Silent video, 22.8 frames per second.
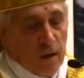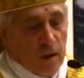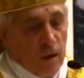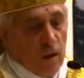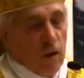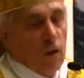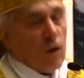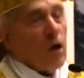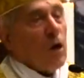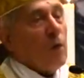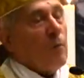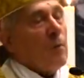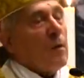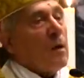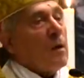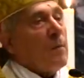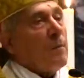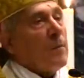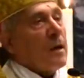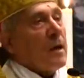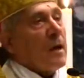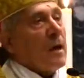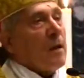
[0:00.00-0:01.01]
il Nobel
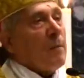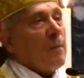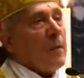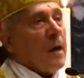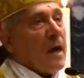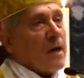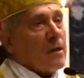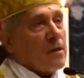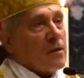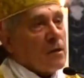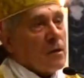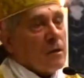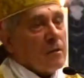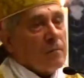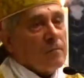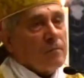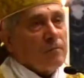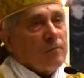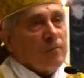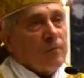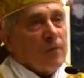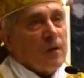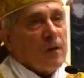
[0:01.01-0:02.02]
per la pace
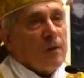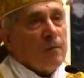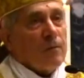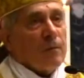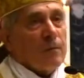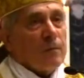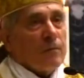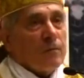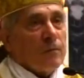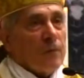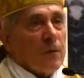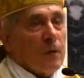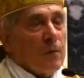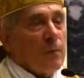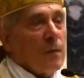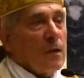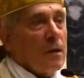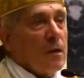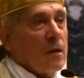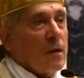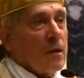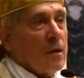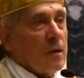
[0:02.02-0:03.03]
nel,
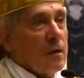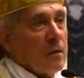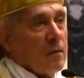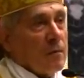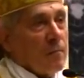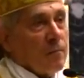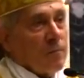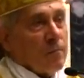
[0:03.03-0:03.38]
nel